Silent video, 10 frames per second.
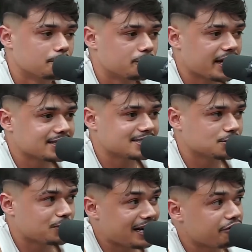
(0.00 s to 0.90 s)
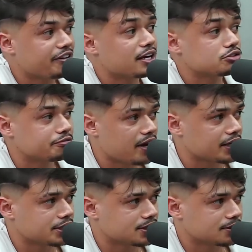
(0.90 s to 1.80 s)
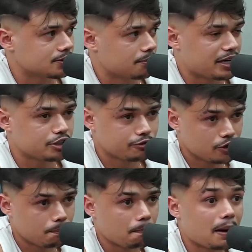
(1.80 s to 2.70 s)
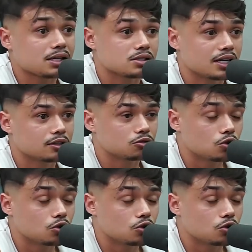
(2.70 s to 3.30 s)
Porque assim, o que ele fez não se faz. Mas Eduardo foi o, é, o,